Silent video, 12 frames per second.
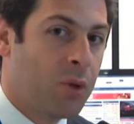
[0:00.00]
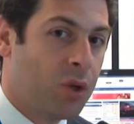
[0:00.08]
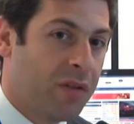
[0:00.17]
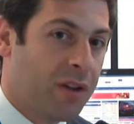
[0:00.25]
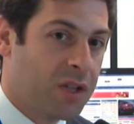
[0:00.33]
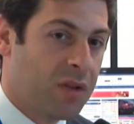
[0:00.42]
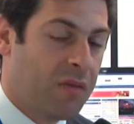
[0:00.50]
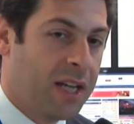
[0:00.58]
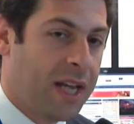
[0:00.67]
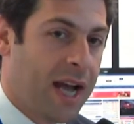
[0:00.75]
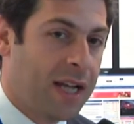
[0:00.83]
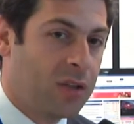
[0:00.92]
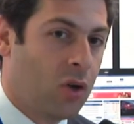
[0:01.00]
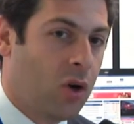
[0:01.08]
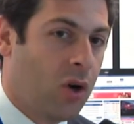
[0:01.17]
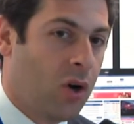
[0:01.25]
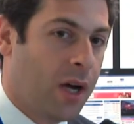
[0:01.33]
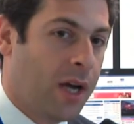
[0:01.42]
più
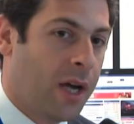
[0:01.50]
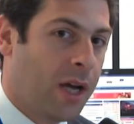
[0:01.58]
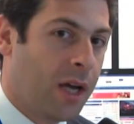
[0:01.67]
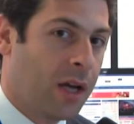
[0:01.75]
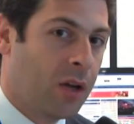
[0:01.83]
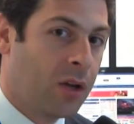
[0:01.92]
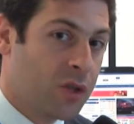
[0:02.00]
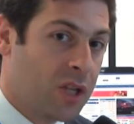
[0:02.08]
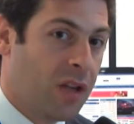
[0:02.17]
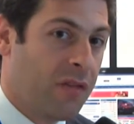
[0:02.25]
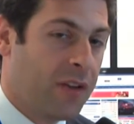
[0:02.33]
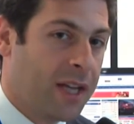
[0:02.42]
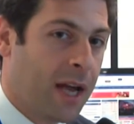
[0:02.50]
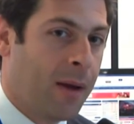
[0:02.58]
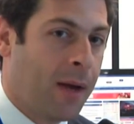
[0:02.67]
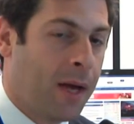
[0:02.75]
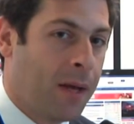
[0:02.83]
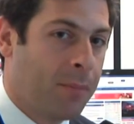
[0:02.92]
diversificato eh,
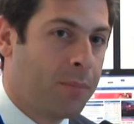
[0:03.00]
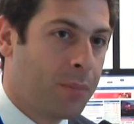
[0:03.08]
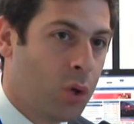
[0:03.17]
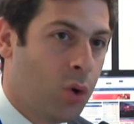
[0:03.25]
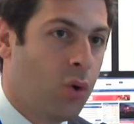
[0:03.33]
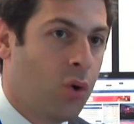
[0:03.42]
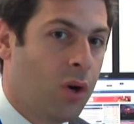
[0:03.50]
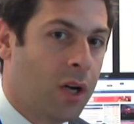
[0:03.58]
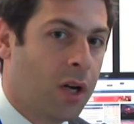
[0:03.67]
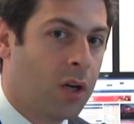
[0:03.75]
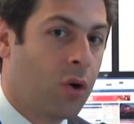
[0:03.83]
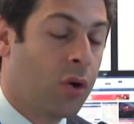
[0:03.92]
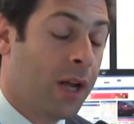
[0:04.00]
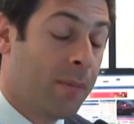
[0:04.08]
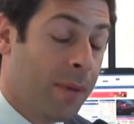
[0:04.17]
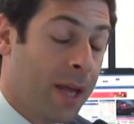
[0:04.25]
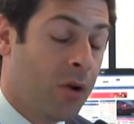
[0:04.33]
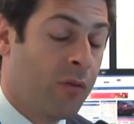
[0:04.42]
significa eh, più eh, con
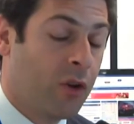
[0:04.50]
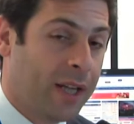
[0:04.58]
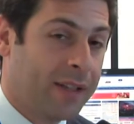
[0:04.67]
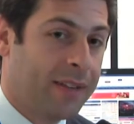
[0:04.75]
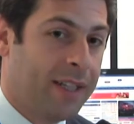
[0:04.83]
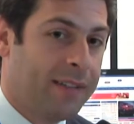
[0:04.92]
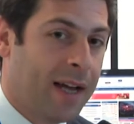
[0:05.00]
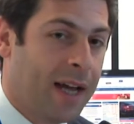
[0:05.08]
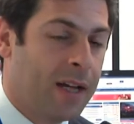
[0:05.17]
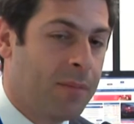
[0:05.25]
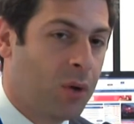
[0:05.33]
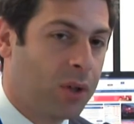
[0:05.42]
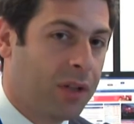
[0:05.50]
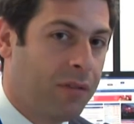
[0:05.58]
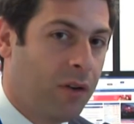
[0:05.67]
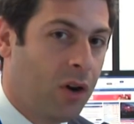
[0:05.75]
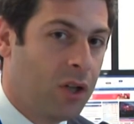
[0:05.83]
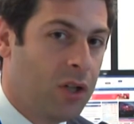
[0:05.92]
meno volatilità in
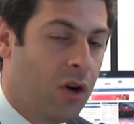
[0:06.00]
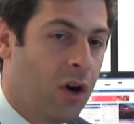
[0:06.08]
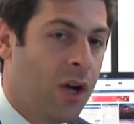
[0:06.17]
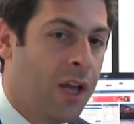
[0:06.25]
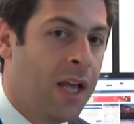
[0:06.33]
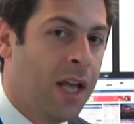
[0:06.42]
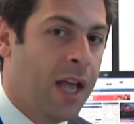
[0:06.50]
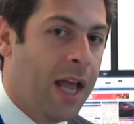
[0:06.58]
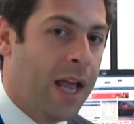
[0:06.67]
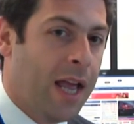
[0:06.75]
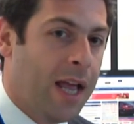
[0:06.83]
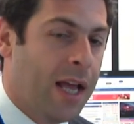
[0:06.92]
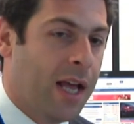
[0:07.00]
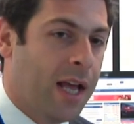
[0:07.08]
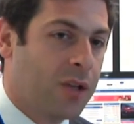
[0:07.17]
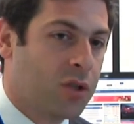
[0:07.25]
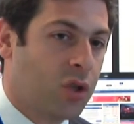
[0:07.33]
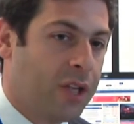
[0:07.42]
portafoglio e
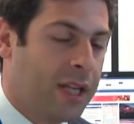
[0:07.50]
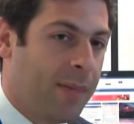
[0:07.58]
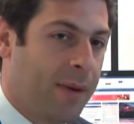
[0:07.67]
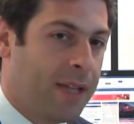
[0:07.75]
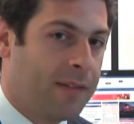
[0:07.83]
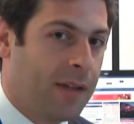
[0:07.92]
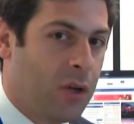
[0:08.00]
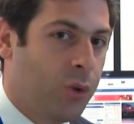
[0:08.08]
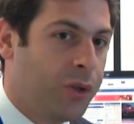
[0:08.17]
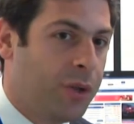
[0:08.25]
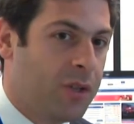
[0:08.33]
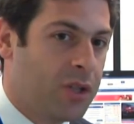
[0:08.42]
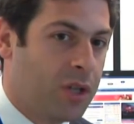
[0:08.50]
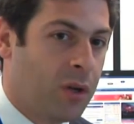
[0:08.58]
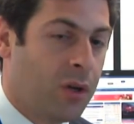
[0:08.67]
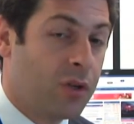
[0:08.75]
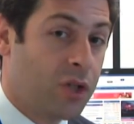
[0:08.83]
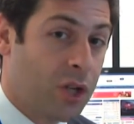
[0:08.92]
eh, storicamente negli ultimi
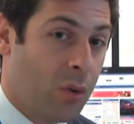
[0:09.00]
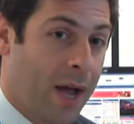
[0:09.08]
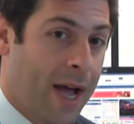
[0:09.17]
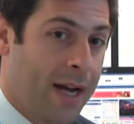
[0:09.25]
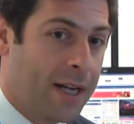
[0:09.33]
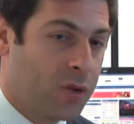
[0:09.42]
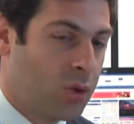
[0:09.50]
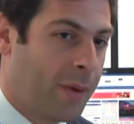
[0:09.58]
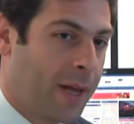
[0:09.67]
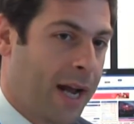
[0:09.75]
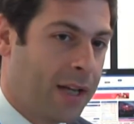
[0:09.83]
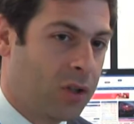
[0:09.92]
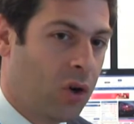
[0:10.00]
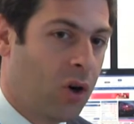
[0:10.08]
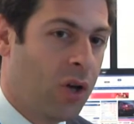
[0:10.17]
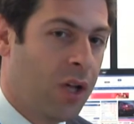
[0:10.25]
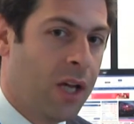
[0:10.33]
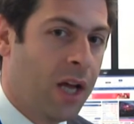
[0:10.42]
5 anni ha
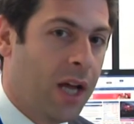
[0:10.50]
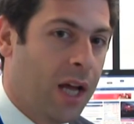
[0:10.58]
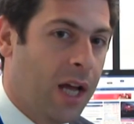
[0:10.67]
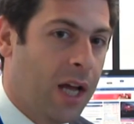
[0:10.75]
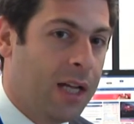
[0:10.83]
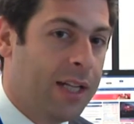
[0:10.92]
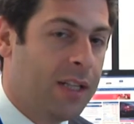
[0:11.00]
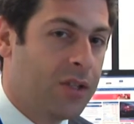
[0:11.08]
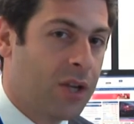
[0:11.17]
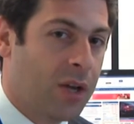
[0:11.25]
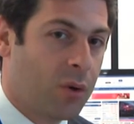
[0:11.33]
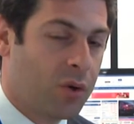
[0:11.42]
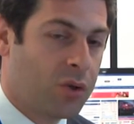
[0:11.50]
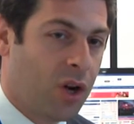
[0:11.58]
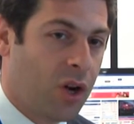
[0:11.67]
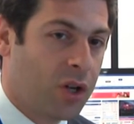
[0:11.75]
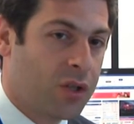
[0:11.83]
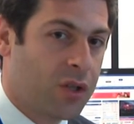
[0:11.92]
superato l'indice
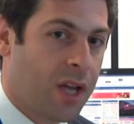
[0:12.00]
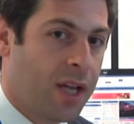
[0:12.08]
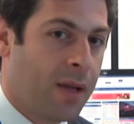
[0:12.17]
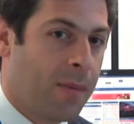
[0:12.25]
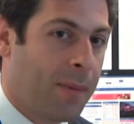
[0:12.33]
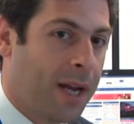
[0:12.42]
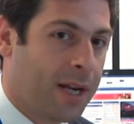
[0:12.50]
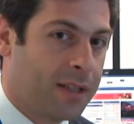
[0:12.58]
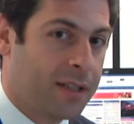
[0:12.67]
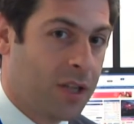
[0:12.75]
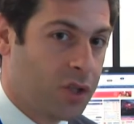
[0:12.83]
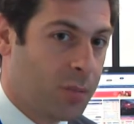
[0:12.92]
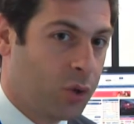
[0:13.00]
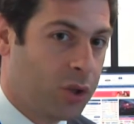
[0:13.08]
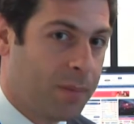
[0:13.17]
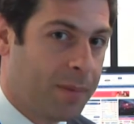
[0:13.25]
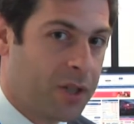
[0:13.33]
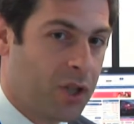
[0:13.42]
Eurostox per 10
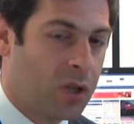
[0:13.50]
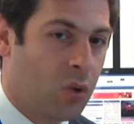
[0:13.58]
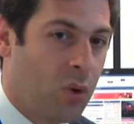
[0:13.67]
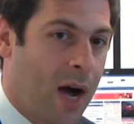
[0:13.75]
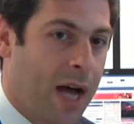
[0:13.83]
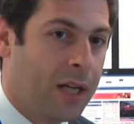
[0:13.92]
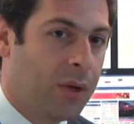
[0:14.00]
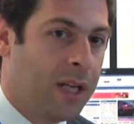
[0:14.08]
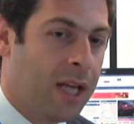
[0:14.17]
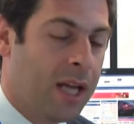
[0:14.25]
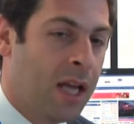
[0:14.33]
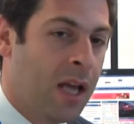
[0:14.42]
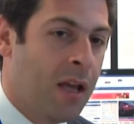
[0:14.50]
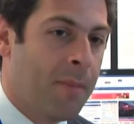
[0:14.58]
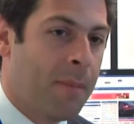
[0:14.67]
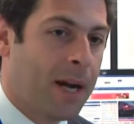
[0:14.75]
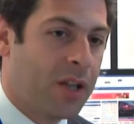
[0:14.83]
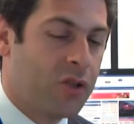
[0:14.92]
punti percentuali. Quindi
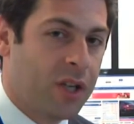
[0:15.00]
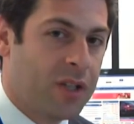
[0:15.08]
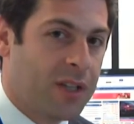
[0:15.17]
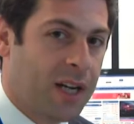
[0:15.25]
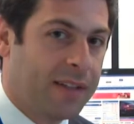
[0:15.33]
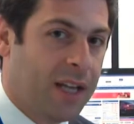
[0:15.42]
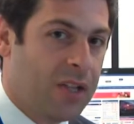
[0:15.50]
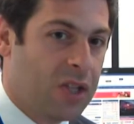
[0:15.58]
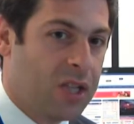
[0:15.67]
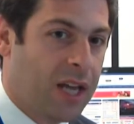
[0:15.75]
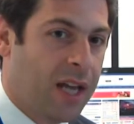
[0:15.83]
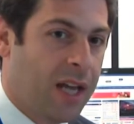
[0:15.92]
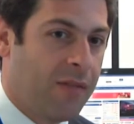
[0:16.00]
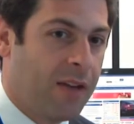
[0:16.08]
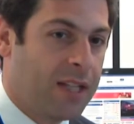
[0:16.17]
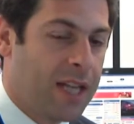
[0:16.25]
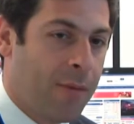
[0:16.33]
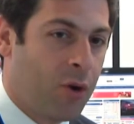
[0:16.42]
per ragioni strategiche
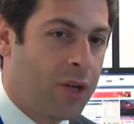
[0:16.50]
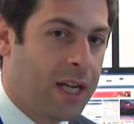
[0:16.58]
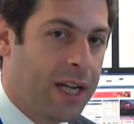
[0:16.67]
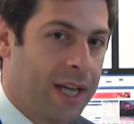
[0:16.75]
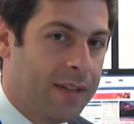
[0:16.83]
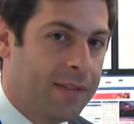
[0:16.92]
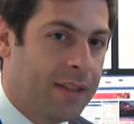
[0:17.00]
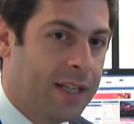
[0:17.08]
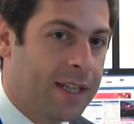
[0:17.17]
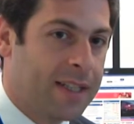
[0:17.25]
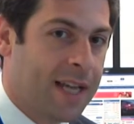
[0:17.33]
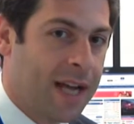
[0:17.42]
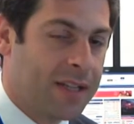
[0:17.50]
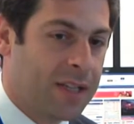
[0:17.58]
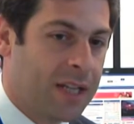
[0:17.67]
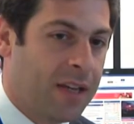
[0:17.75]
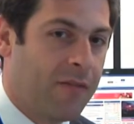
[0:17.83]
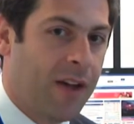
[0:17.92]
vediamo i clienti
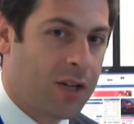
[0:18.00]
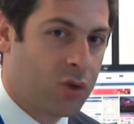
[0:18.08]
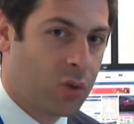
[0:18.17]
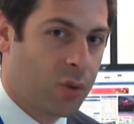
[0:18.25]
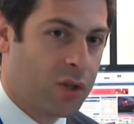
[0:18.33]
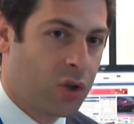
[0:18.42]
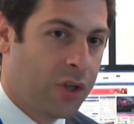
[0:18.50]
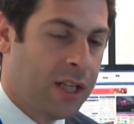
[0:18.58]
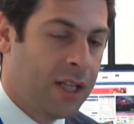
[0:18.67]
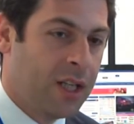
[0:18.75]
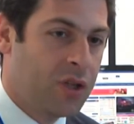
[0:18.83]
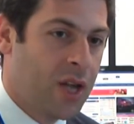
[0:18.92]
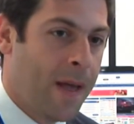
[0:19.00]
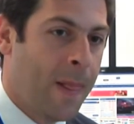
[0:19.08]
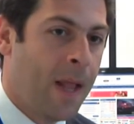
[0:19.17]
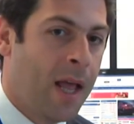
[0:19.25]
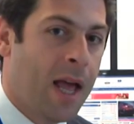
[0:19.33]
indirizzarsi verso questo indice.